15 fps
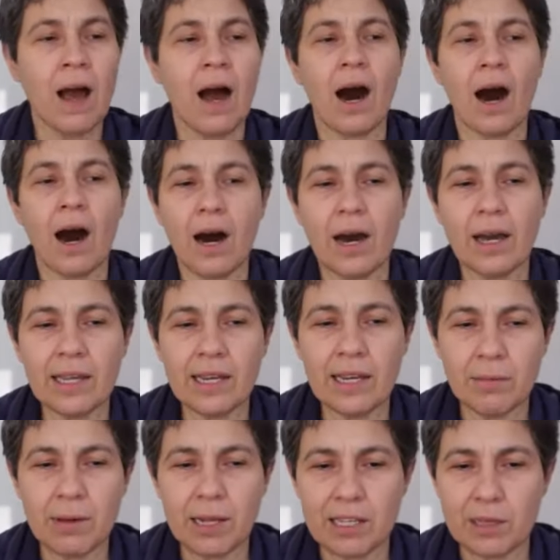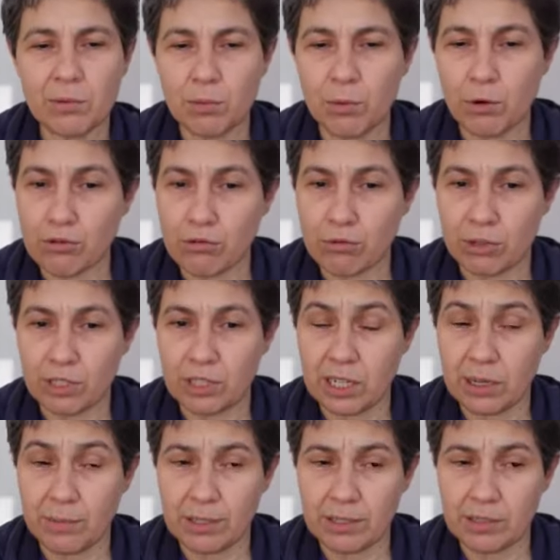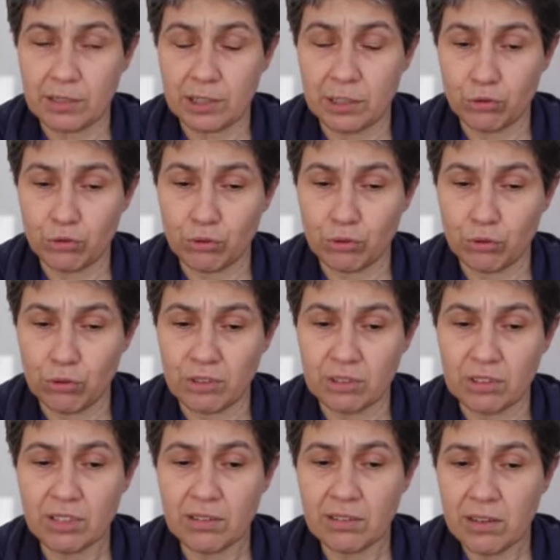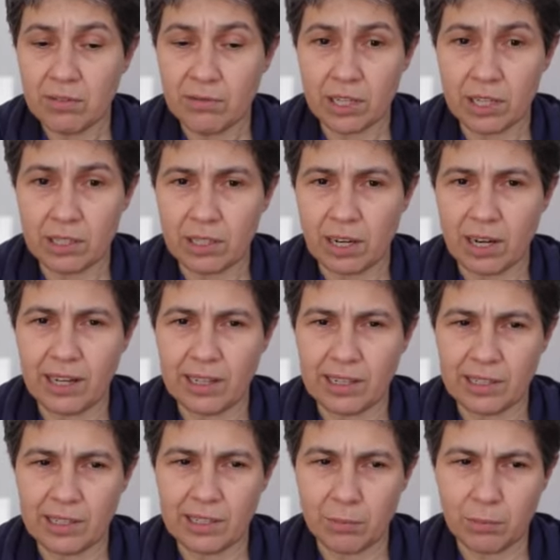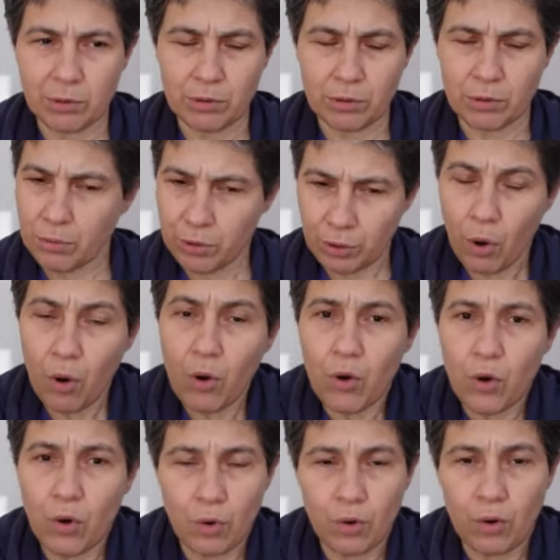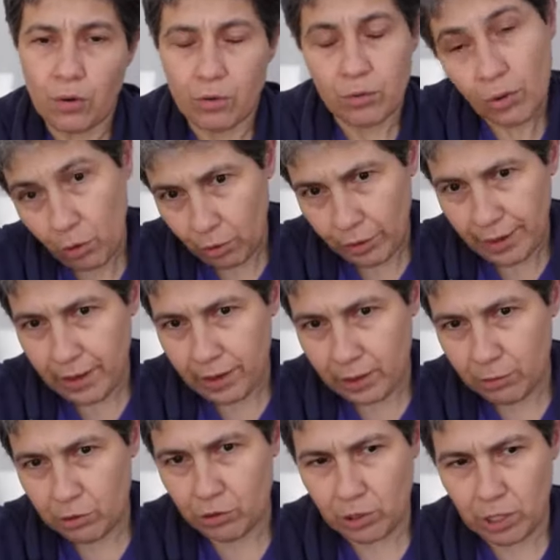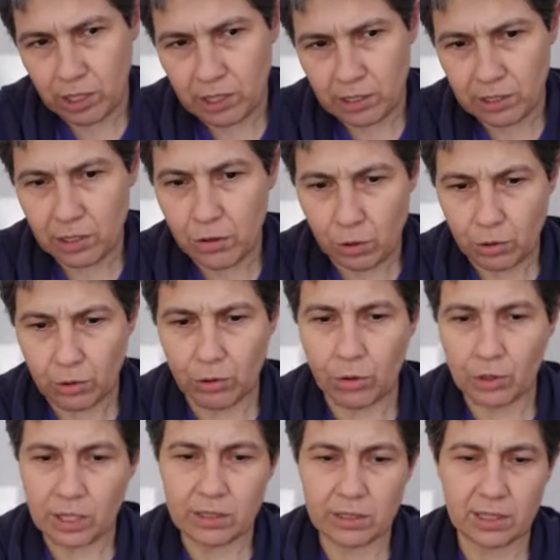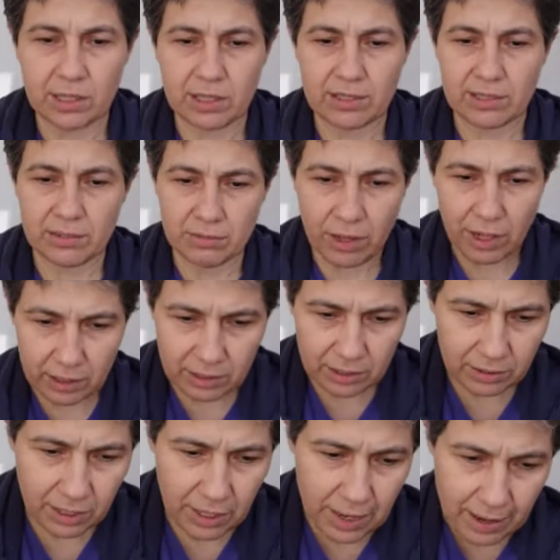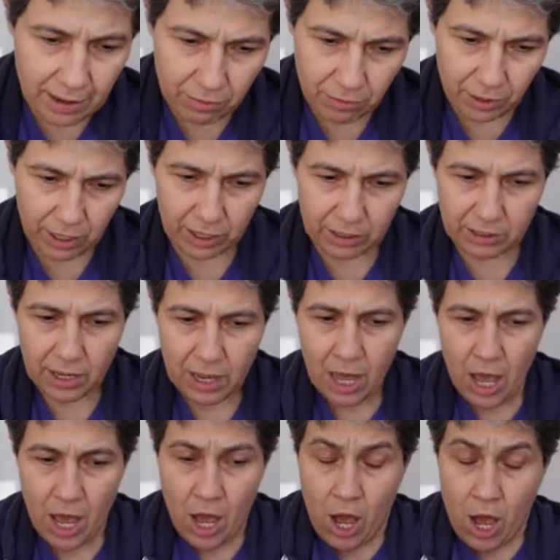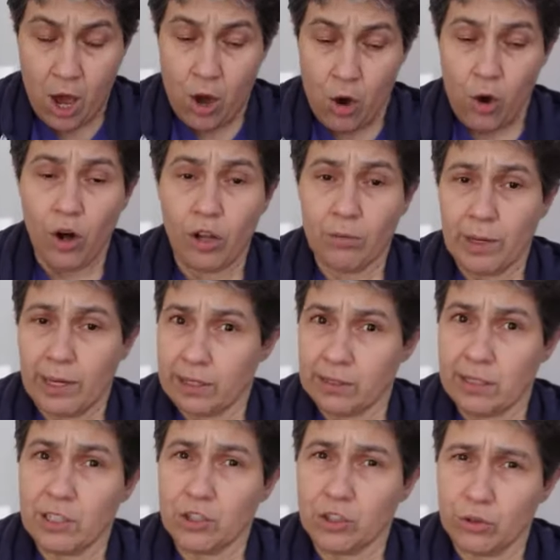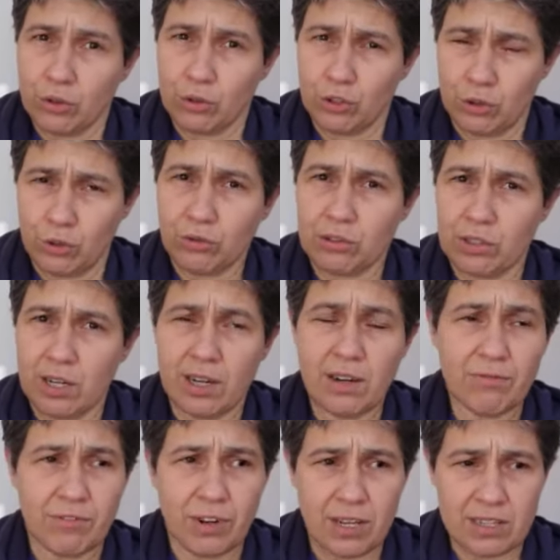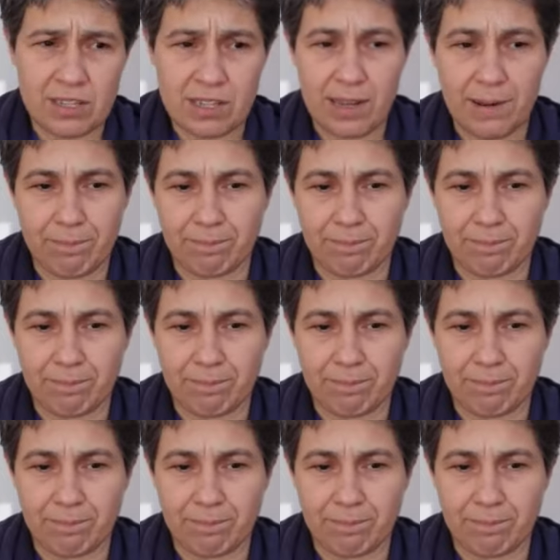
Aile belki bu boşluğu giderebilir diye düşünüyor insan. Fakat ailede de bu, bu yok. Yok yani birçok ailede yok. Olanlar kesin vardır. Fakat Olmayanlar çok çok daha fazla.